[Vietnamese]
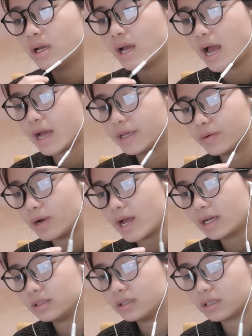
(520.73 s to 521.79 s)
Hạ Hiểu
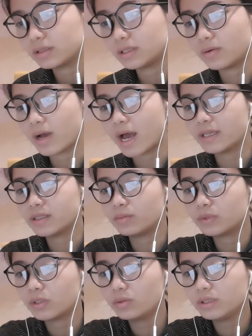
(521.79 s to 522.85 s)
Lan được cháu gái sống
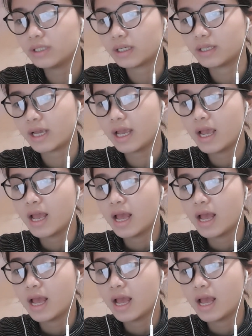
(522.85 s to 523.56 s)
tốt chẳng nhẽ